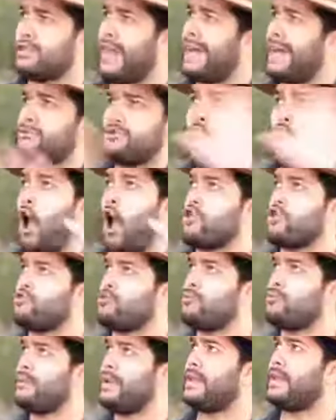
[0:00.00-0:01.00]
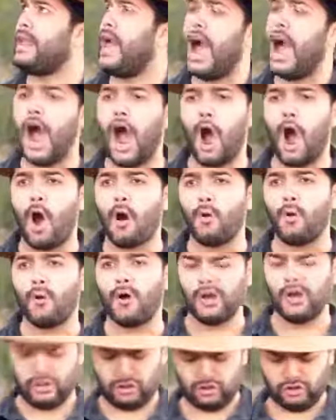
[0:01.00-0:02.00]
À noite um milhão,
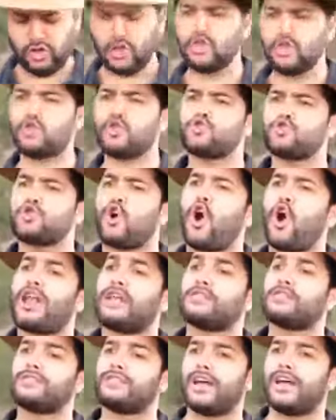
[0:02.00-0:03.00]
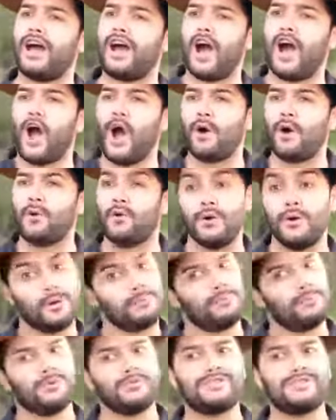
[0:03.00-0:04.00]
se o coração
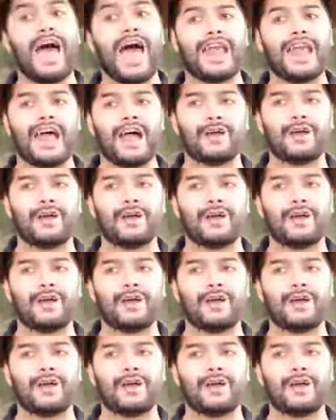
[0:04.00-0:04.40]
puder